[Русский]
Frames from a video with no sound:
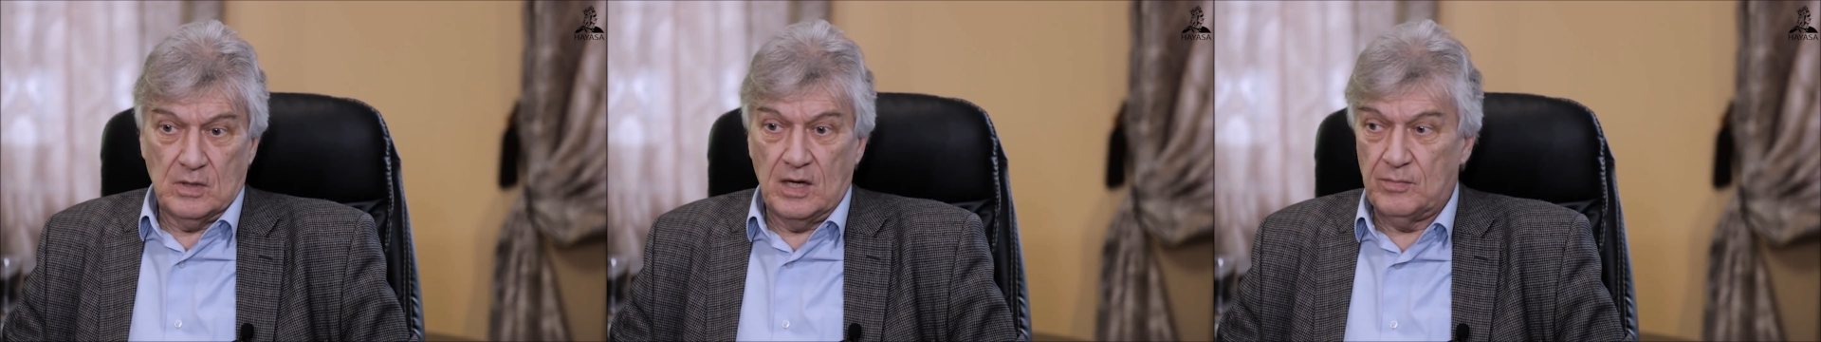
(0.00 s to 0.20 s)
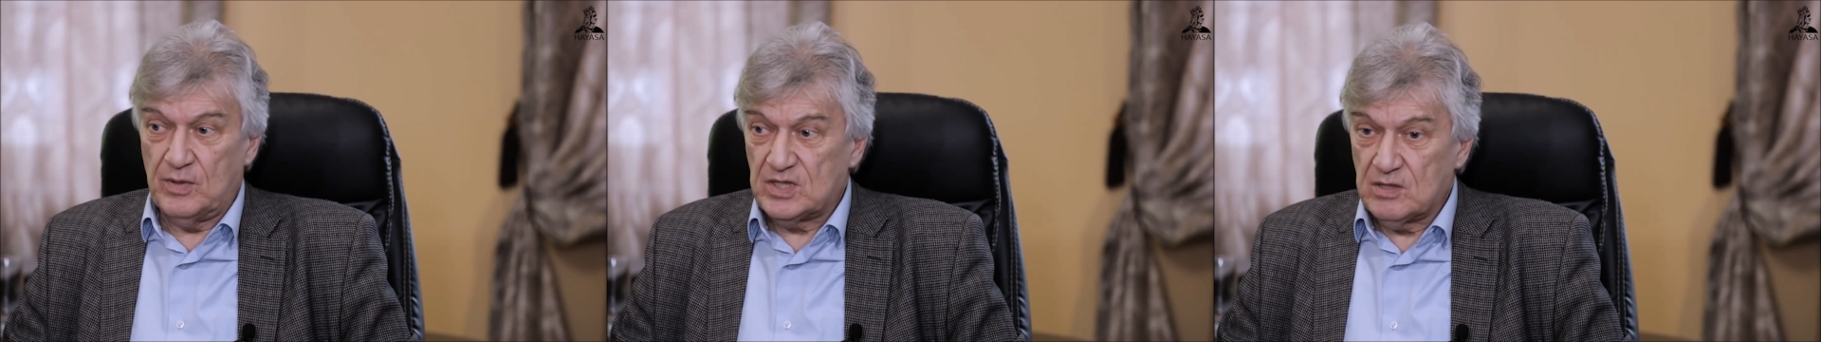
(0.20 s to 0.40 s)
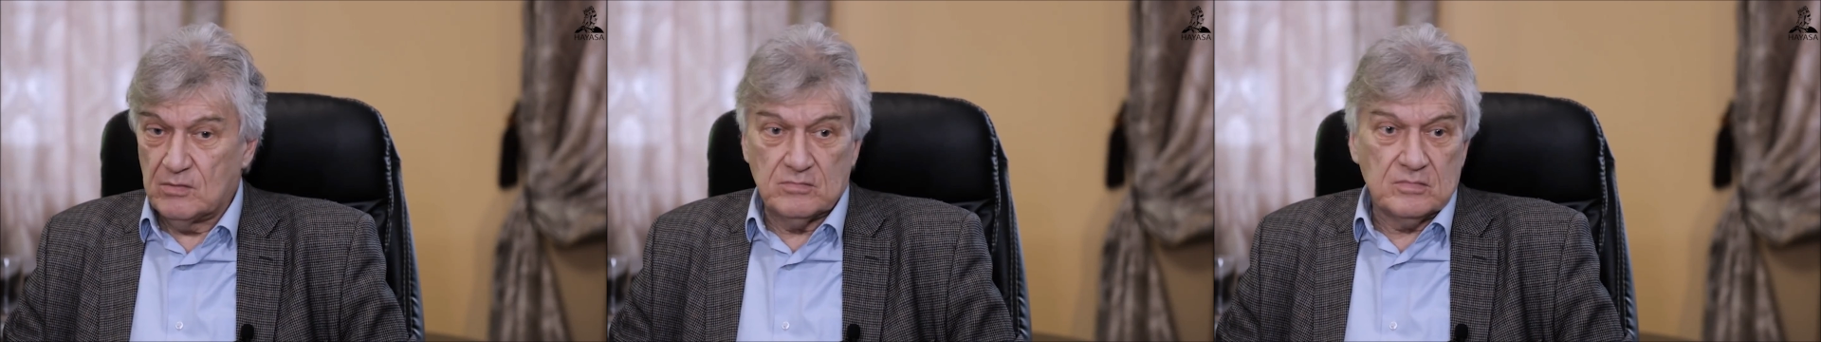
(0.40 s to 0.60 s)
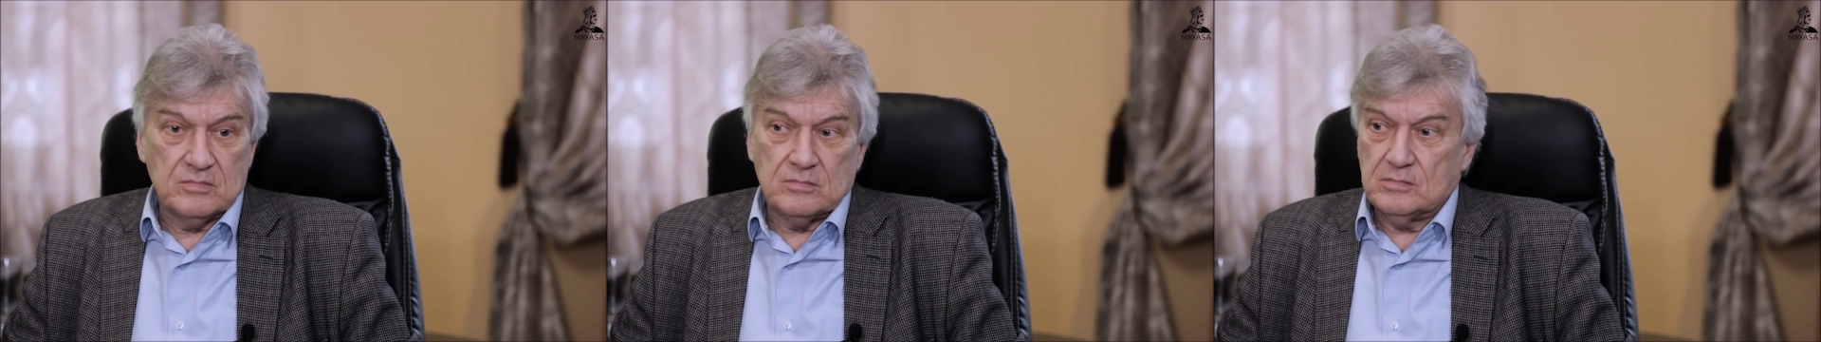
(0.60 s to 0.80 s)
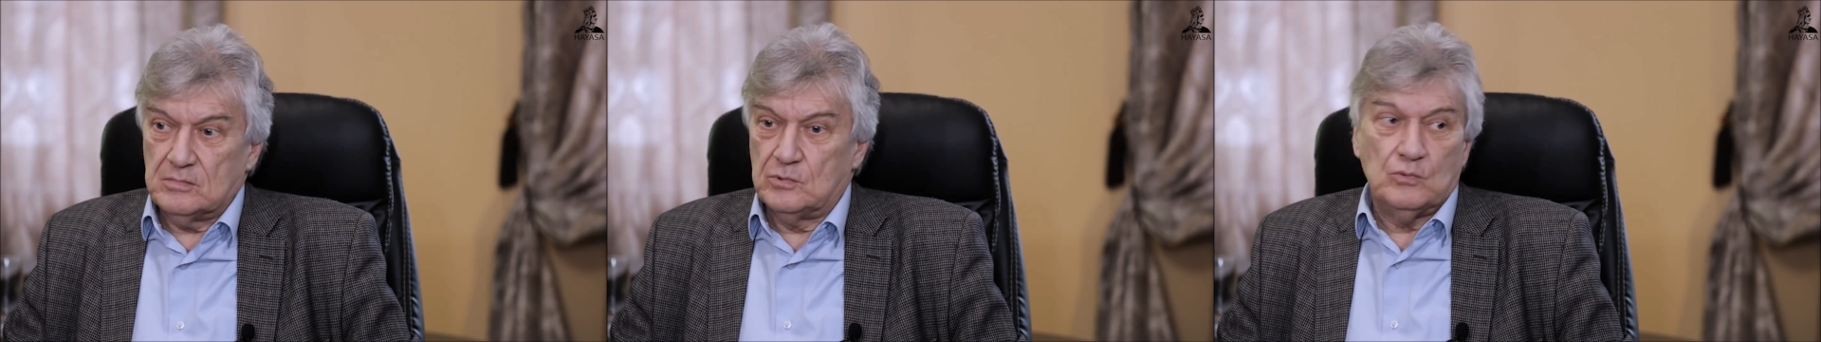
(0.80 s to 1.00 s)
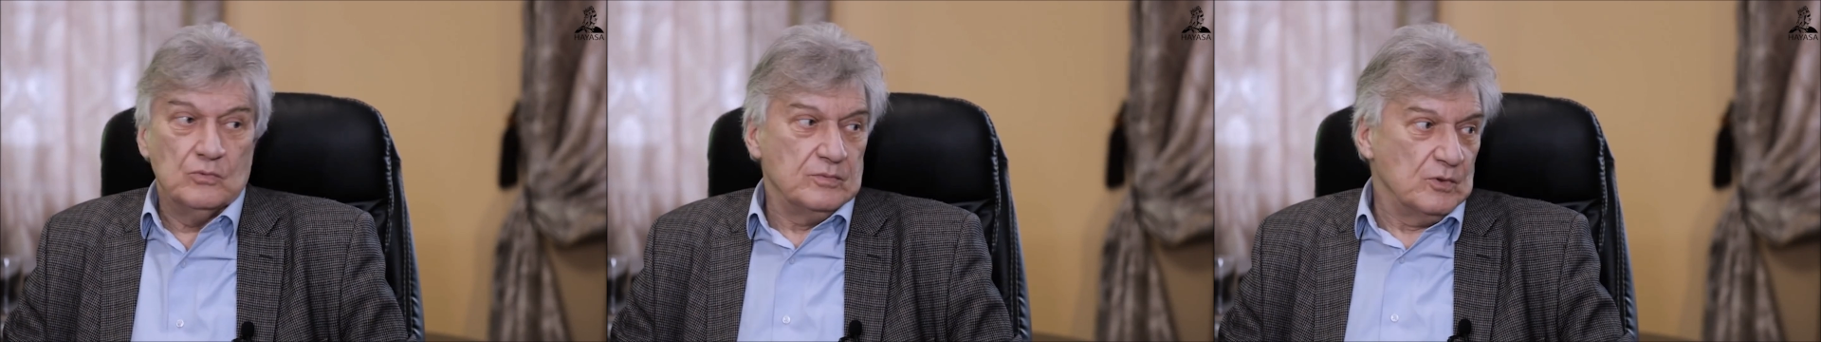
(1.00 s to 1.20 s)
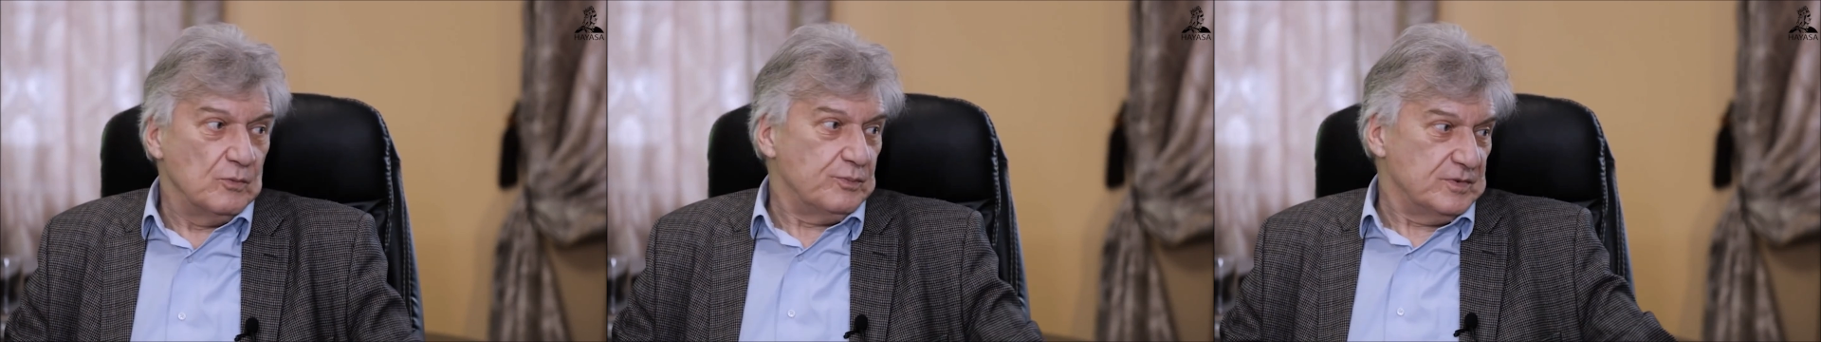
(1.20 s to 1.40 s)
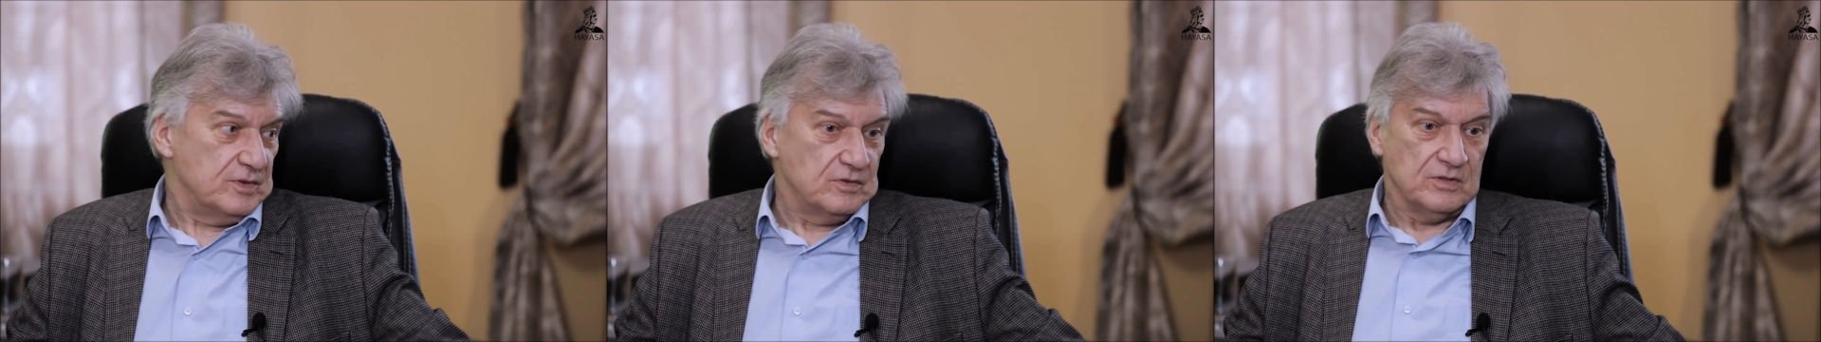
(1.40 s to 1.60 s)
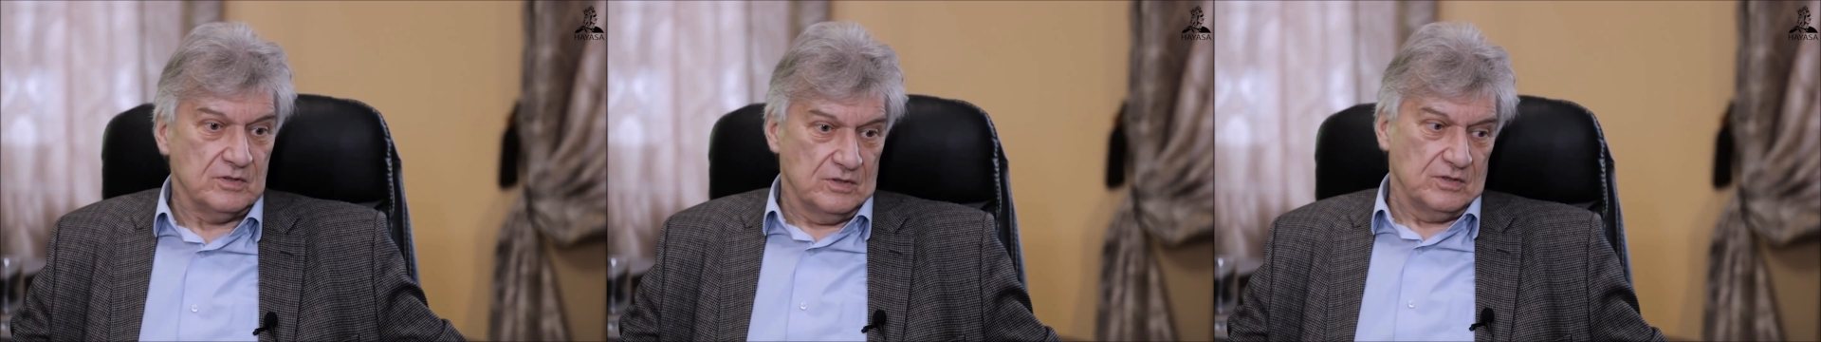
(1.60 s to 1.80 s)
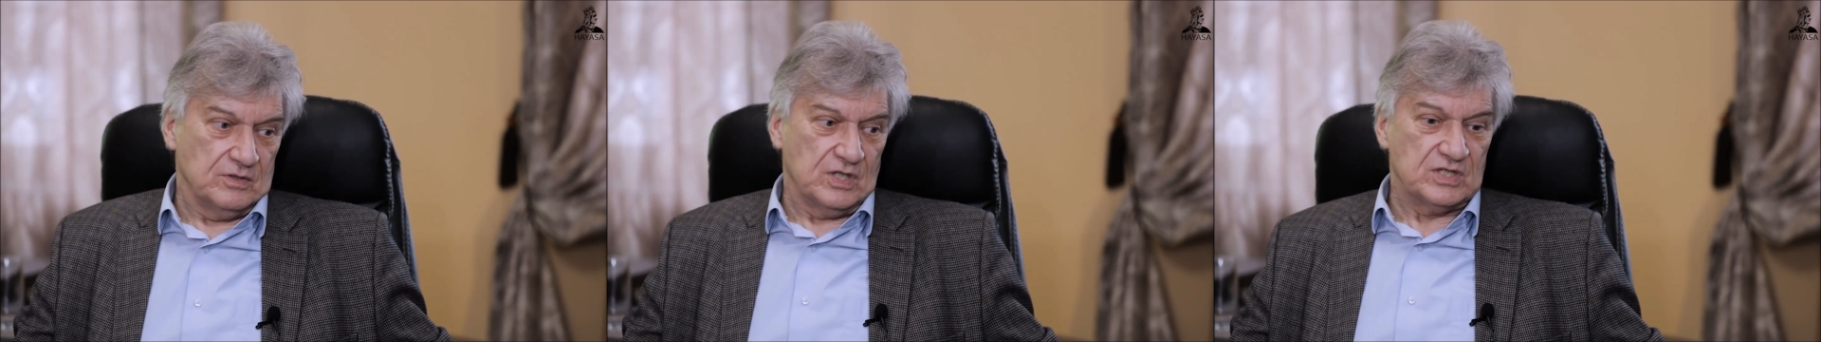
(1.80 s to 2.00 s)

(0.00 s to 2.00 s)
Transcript: Об этом, ну, ну,